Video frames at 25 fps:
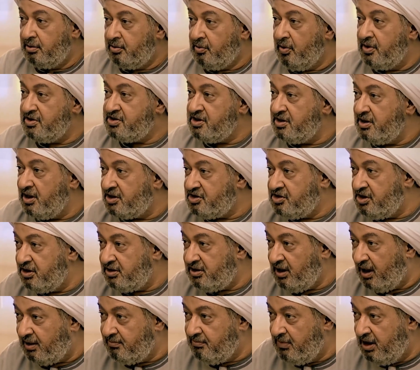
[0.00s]
كويس انك
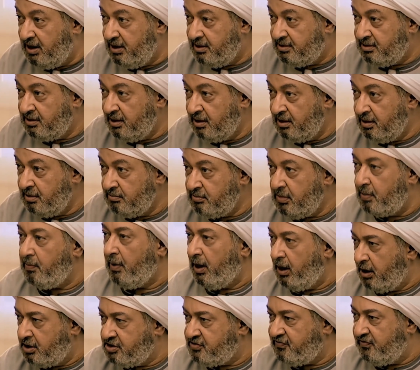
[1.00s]
جيت يا حماد ما
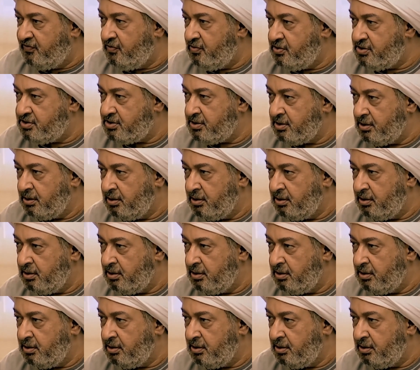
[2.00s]
معكش فلوس